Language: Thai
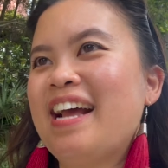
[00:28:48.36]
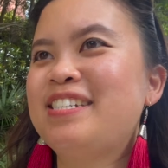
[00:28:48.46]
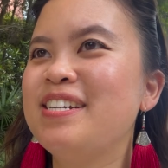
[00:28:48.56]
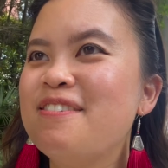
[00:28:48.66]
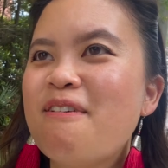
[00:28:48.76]

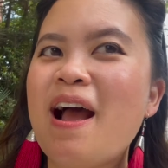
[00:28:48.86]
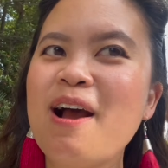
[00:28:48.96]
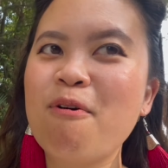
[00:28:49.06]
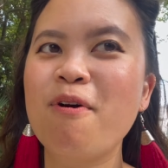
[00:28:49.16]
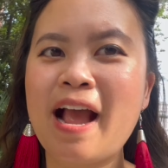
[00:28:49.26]
ชื่อว่า
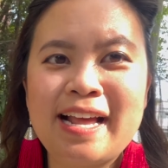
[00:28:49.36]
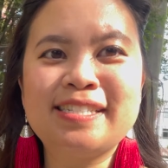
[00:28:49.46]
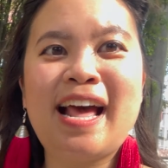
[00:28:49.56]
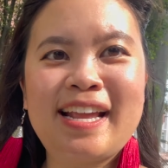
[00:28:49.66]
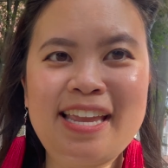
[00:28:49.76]
โอคา
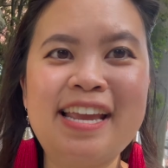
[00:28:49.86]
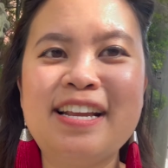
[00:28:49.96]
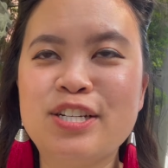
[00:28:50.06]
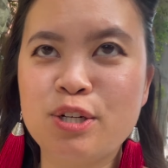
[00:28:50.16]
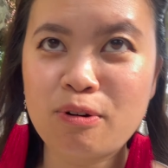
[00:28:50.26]
ซากิช
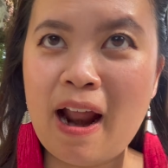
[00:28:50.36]
ไช